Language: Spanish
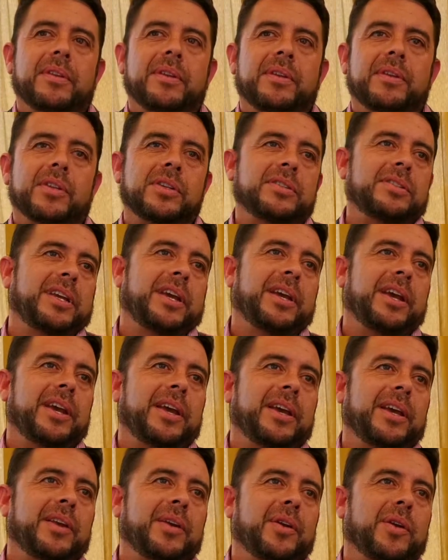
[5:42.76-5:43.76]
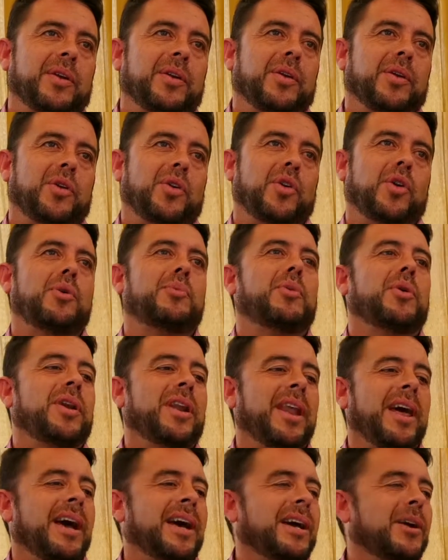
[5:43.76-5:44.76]
Entonces, no por
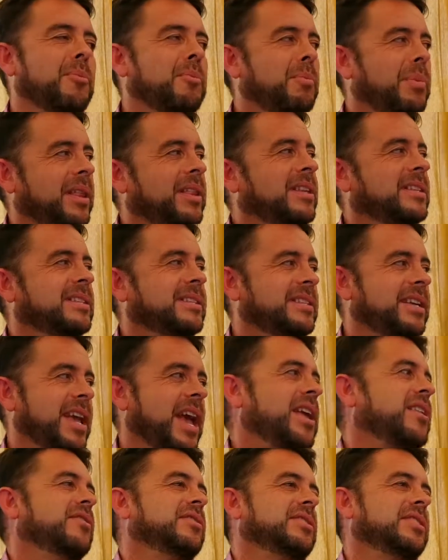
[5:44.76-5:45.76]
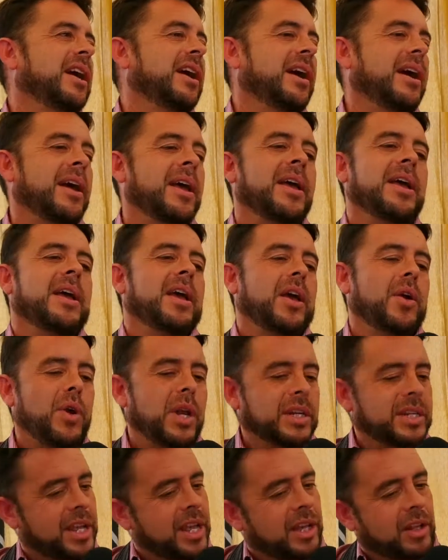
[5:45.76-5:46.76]
nada cumple 16 años, o sea, es
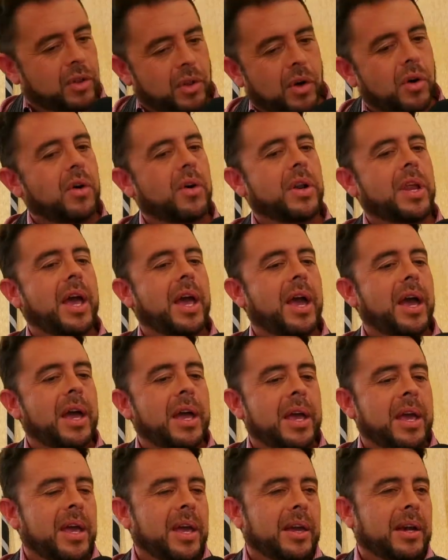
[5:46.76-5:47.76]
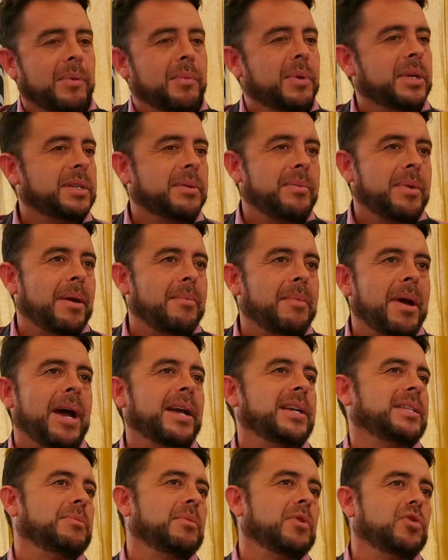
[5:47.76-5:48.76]
una trayectoria, como dice mi mamá,
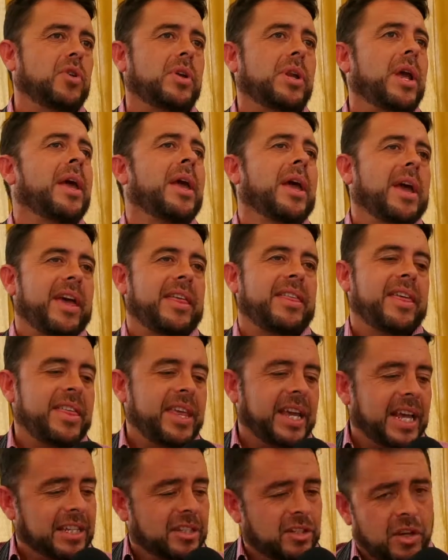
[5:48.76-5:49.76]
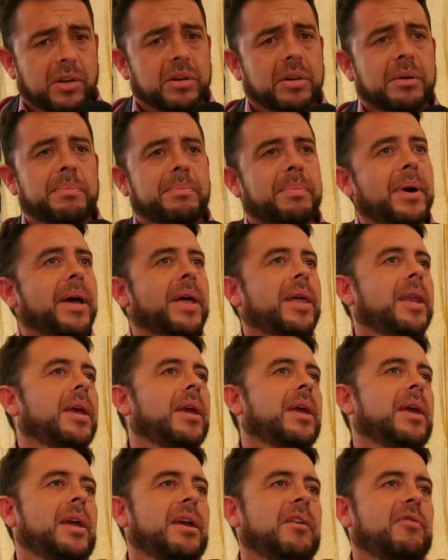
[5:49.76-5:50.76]
que se emociona, es dedicación,
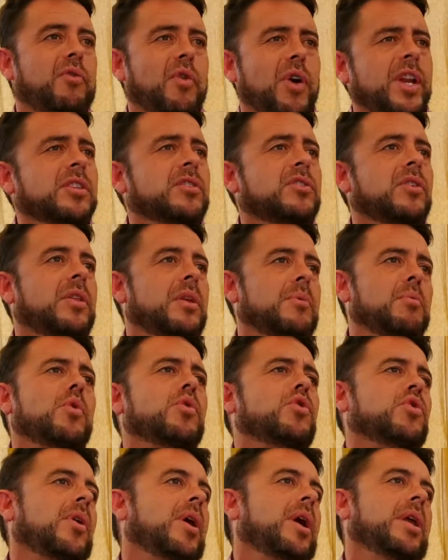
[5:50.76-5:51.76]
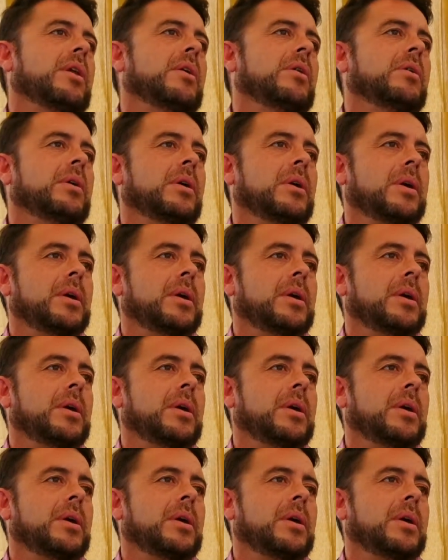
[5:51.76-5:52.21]
compadre, esfuerzo de muchos años,